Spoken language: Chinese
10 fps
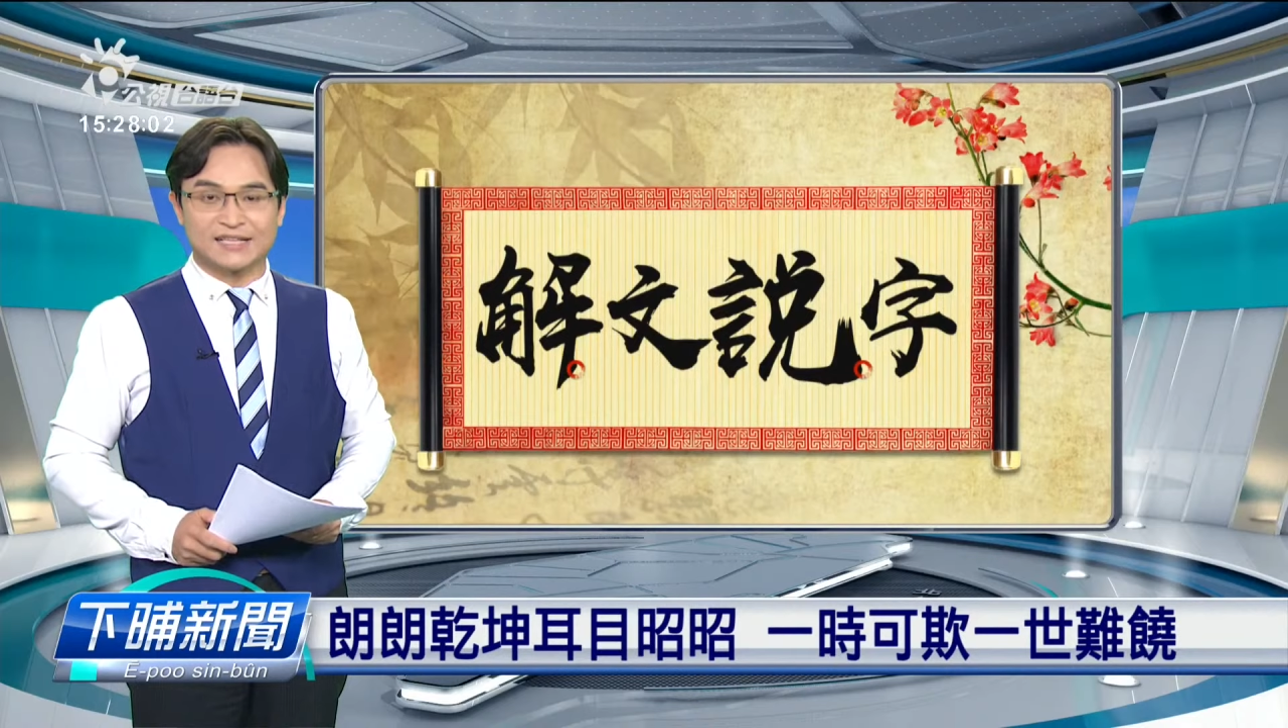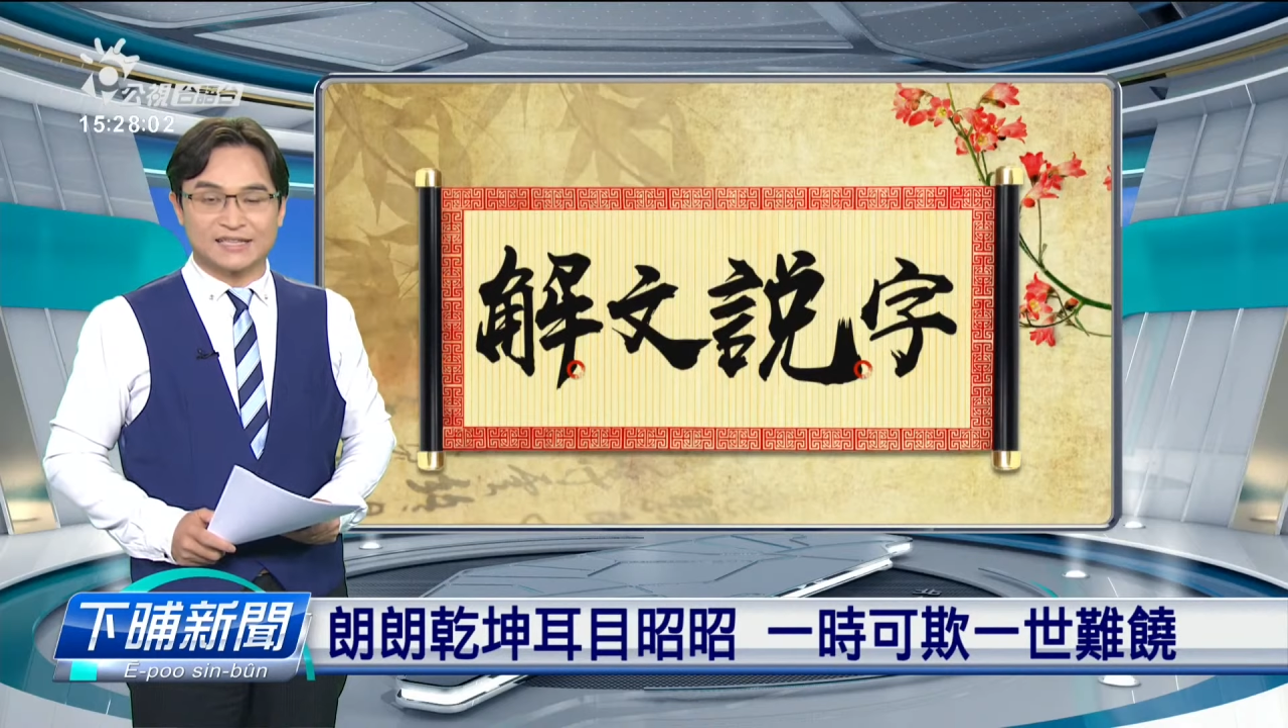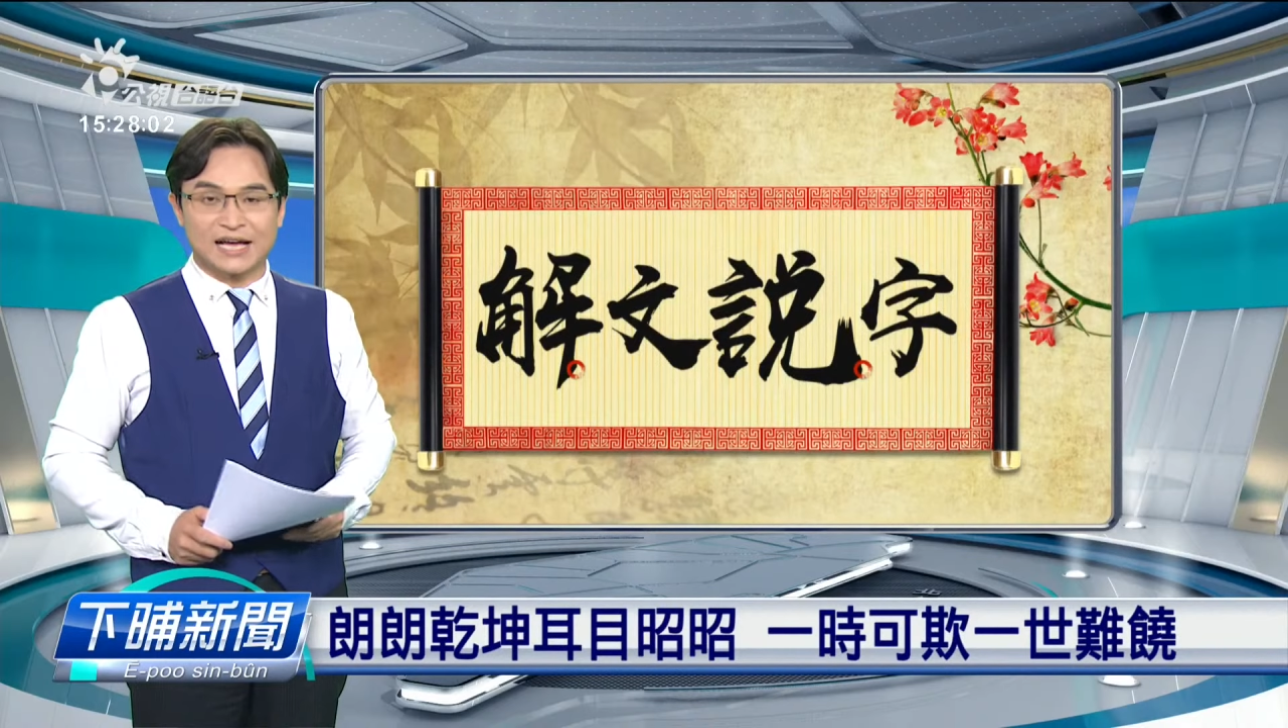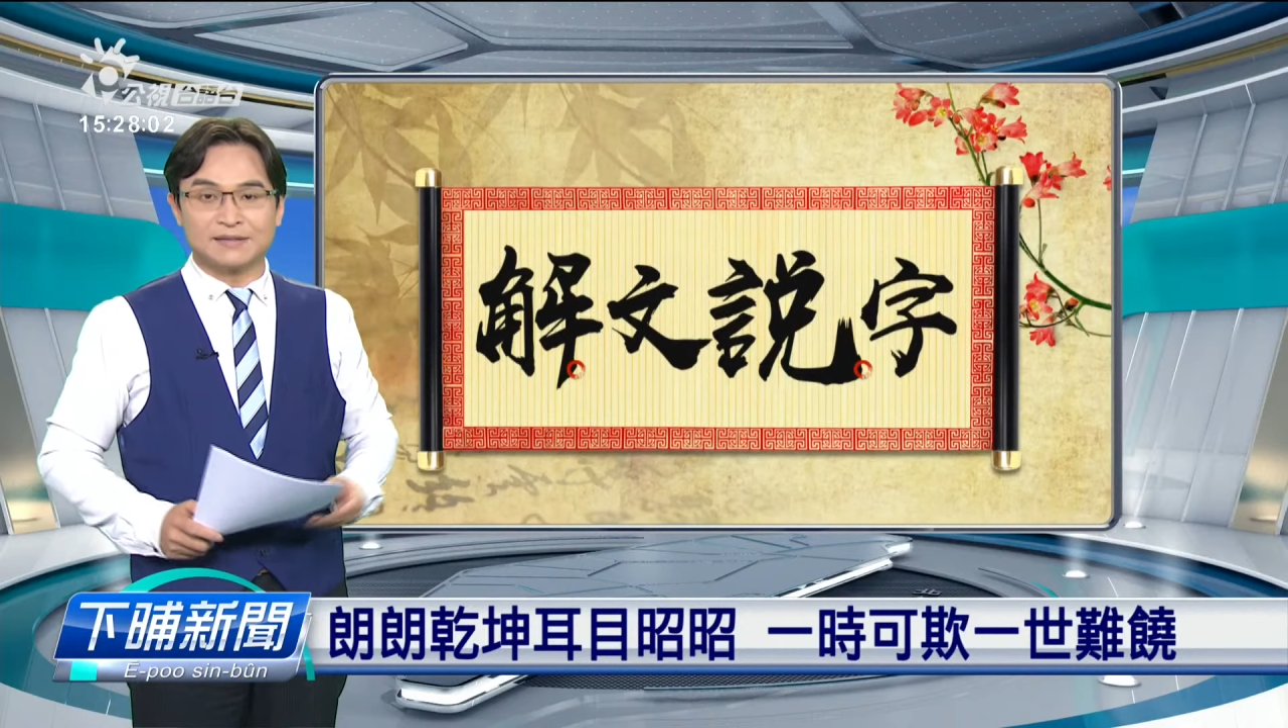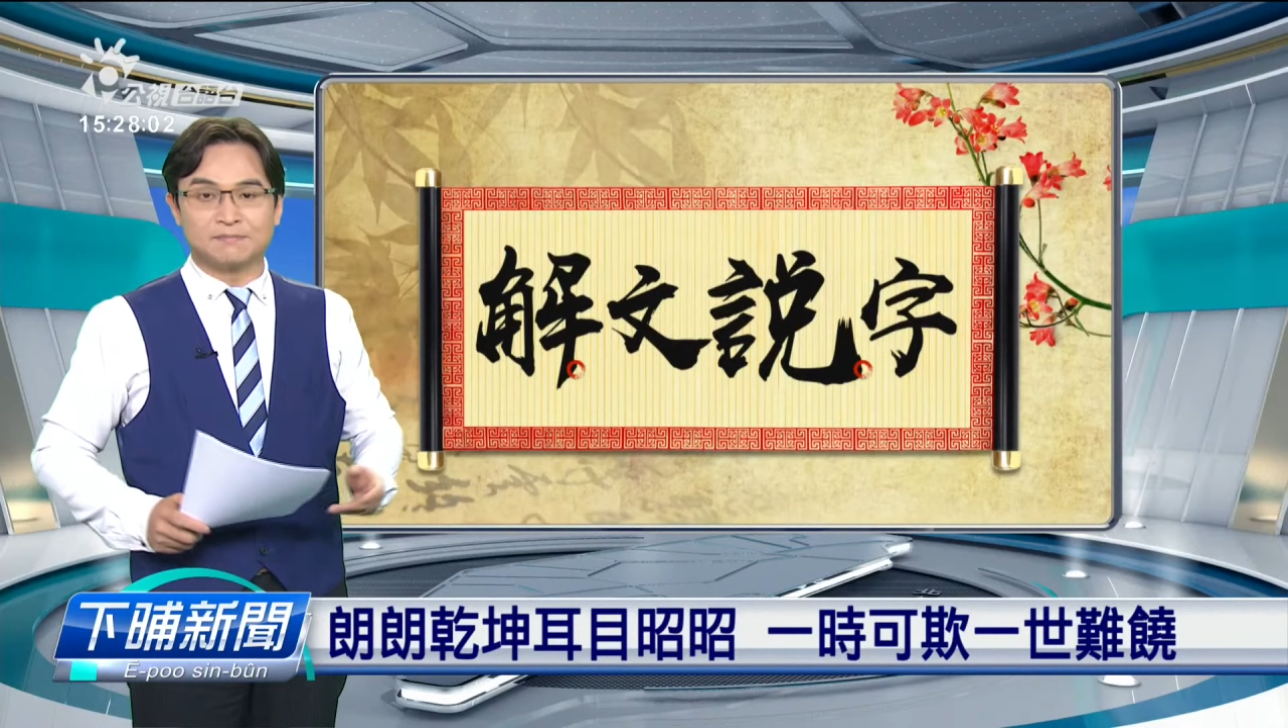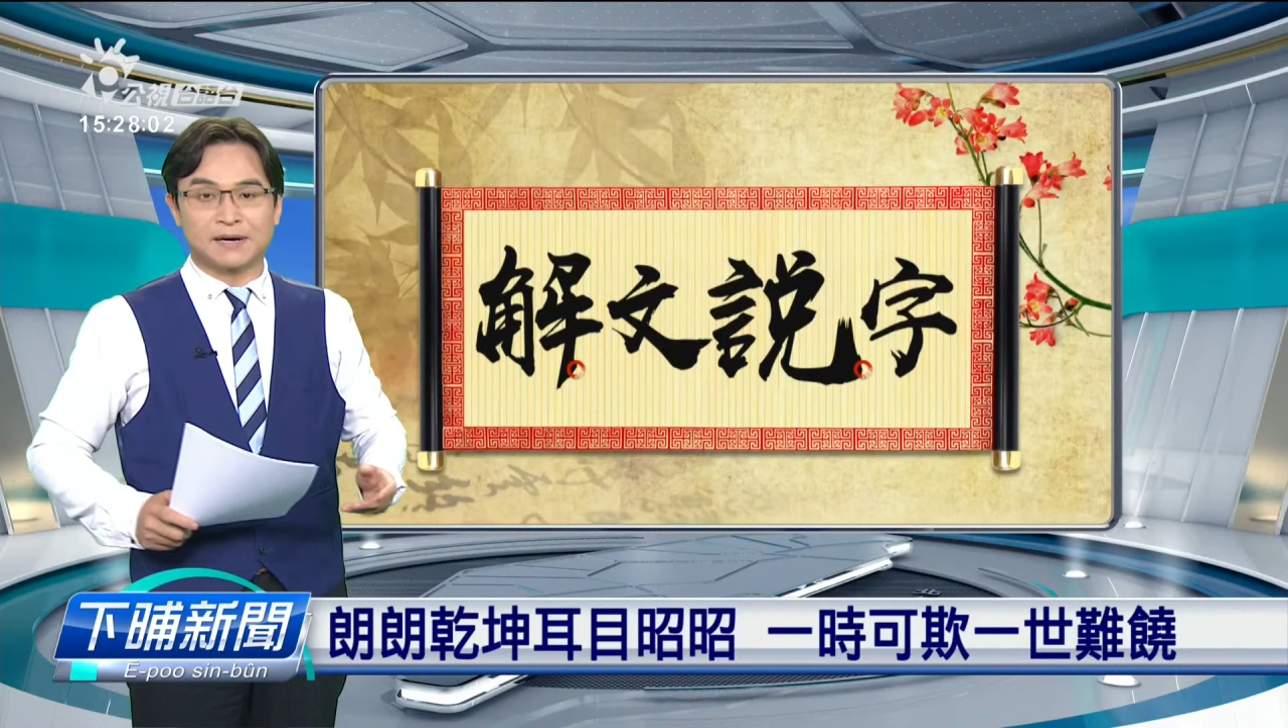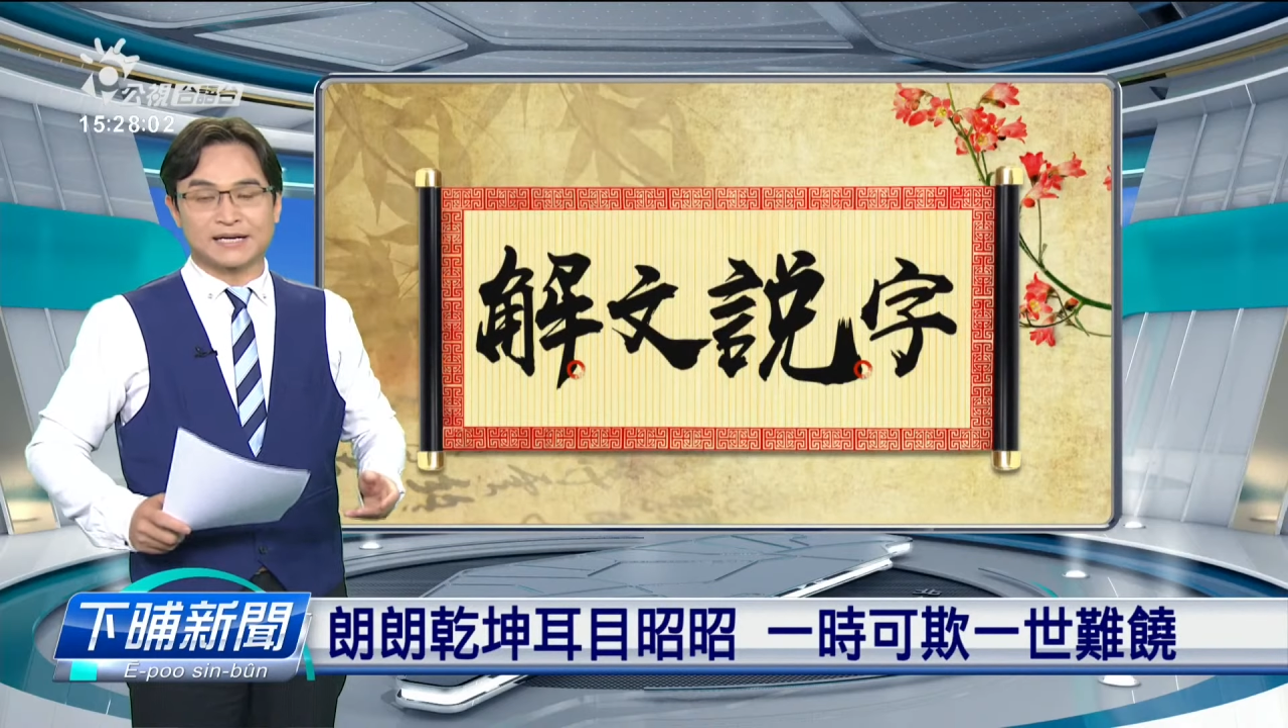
台趁